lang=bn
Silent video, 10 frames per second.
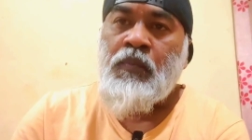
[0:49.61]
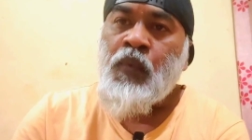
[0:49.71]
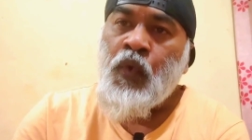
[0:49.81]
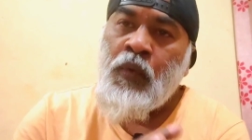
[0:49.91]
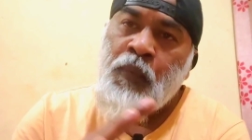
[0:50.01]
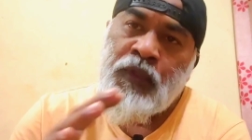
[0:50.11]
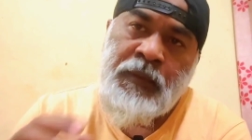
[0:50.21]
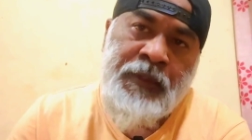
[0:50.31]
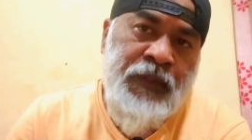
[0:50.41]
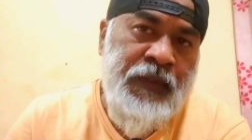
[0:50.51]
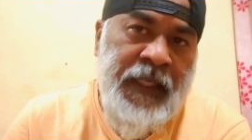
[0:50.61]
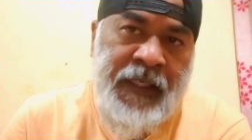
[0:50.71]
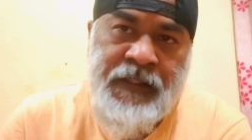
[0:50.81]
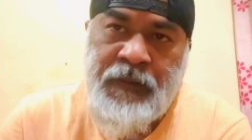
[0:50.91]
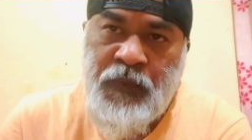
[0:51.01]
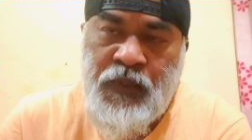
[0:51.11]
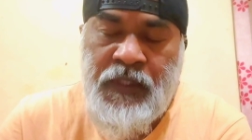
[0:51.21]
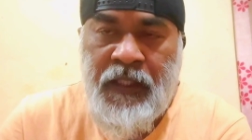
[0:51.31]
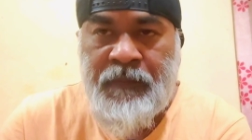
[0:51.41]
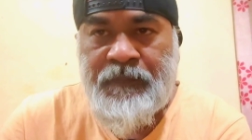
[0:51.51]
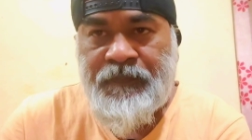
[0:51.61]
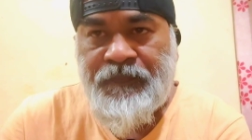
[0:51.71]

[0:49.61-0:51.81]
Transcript: পুরো প্রতিবেদন দেখে যা বুঝলাম